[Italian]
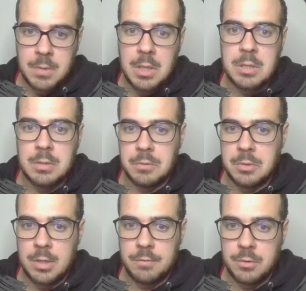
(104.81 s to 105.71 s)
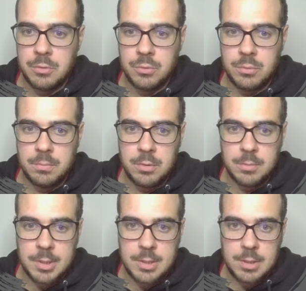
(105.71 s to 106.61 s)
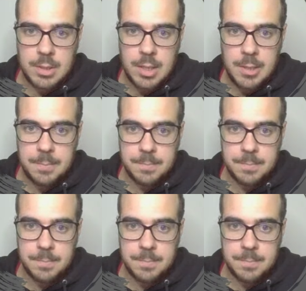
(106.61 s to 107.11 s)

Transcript: Anzi, forse la faccio subito, ma sì, dai.